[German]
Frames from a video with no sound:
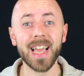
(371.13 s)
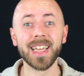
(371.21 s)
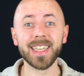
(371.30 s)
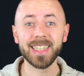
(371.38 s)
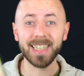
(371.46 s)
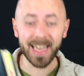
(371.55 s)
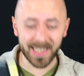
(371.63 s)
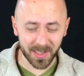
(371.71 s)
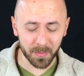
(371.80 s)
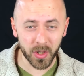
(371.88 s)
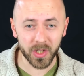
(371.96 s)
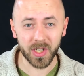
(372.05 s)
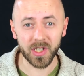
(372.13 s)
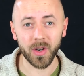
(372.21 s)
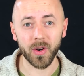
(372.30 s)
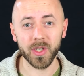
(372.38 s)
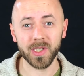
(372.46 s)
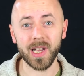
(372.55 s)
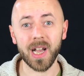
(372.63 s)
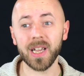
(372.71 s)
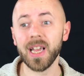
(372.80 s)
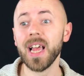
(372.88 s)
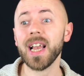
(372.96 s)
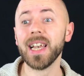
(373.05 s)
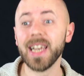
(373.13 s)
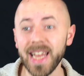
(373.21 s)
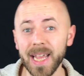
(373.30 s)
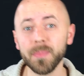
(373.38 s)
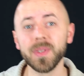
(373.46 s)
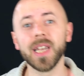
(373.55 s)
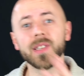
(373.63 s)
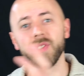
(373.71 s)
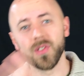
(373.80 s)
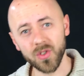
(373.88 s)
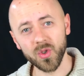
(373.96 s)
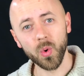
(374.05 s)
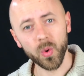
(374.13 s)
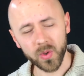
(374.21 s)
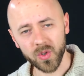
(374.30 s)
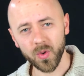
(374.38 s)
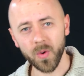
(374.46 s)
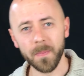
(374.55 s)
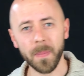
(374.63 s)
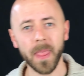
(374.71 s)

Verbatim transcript: jetzt möchte ich euch sagen, lebt jetzt so und so